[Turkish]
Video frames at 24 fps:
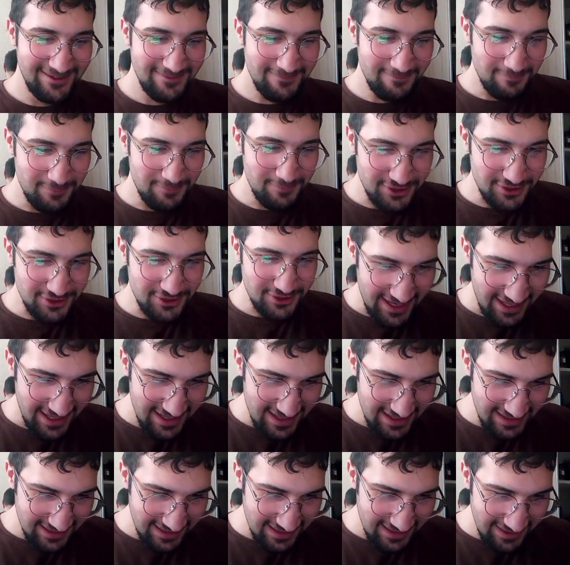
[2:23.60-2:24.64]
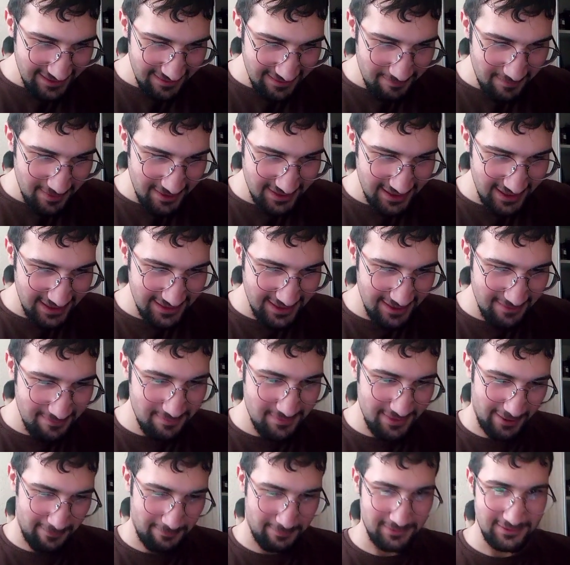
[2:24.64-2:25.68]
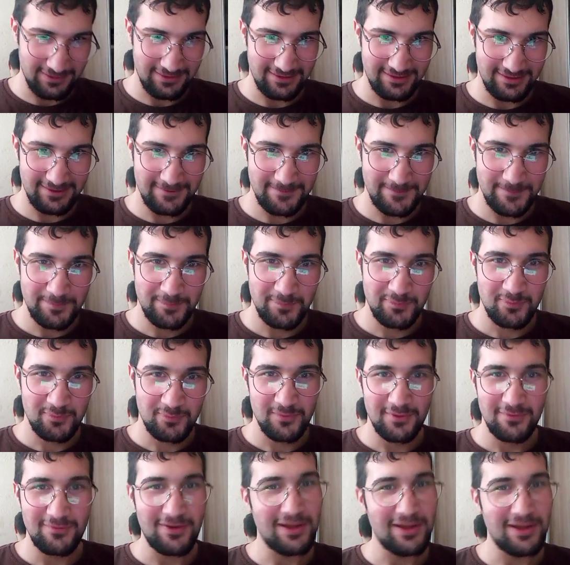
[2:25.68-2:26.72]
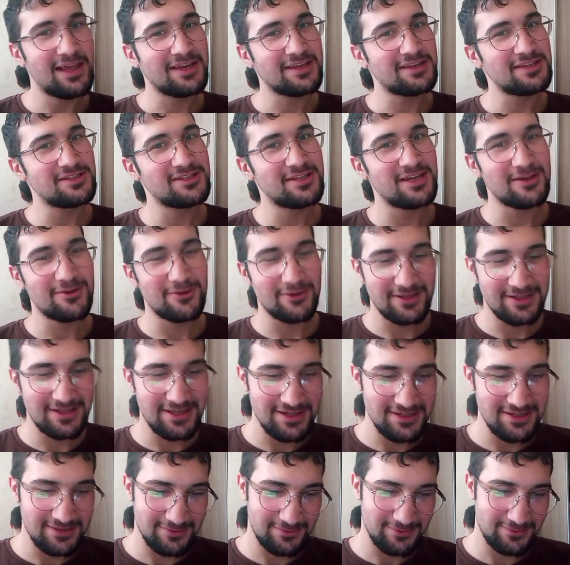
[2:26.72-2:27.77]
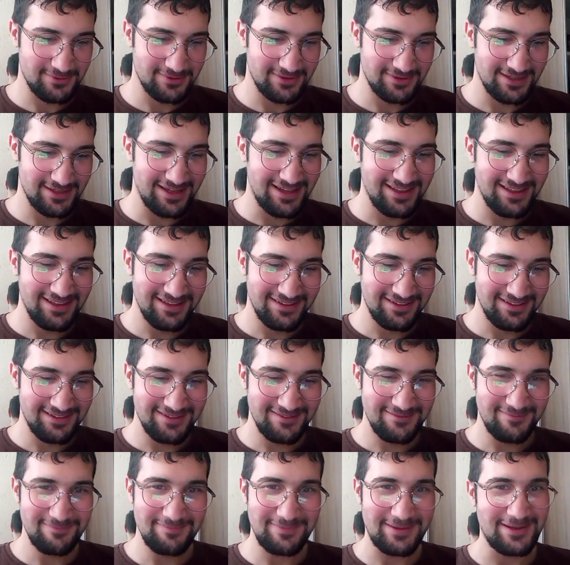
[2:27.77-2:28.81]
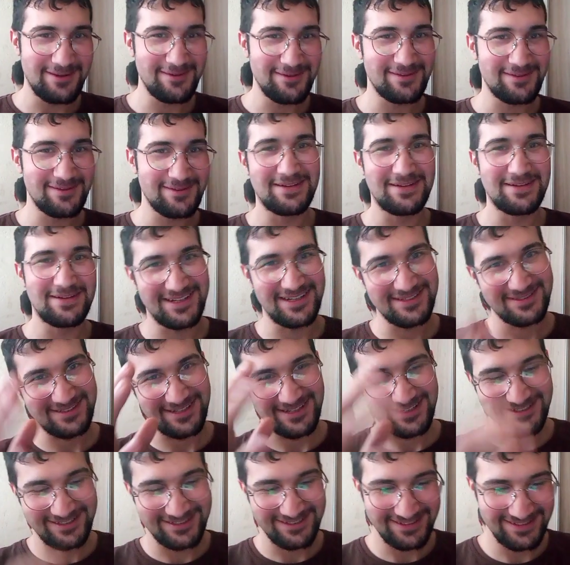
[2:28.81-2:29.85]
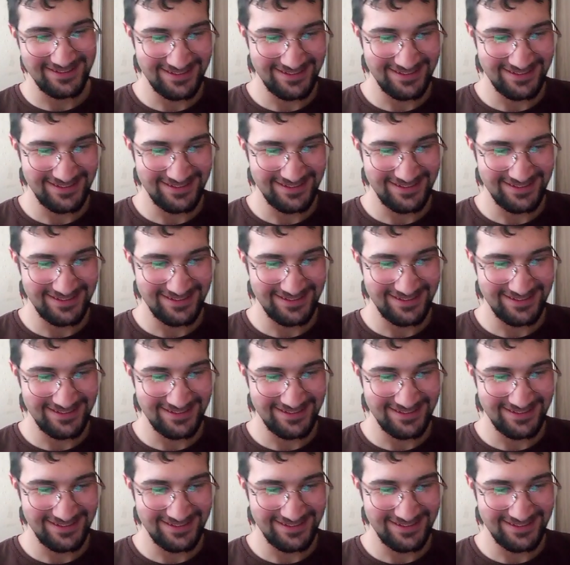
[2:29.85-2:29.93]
bu şey genellikle metalden mi yapılır? Vallahi kişiye göre değişir usta. Benimki metal sayılır.